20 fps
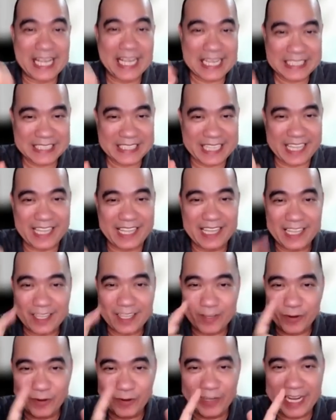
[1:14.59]
kasi
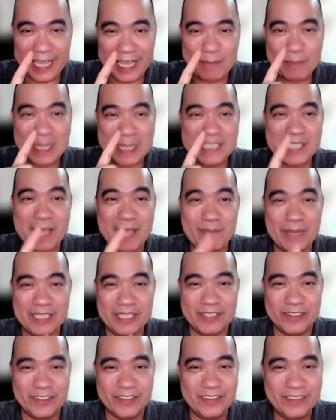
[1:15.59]
una, pag
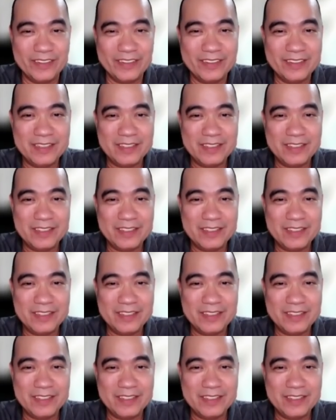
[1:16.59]
Sabado,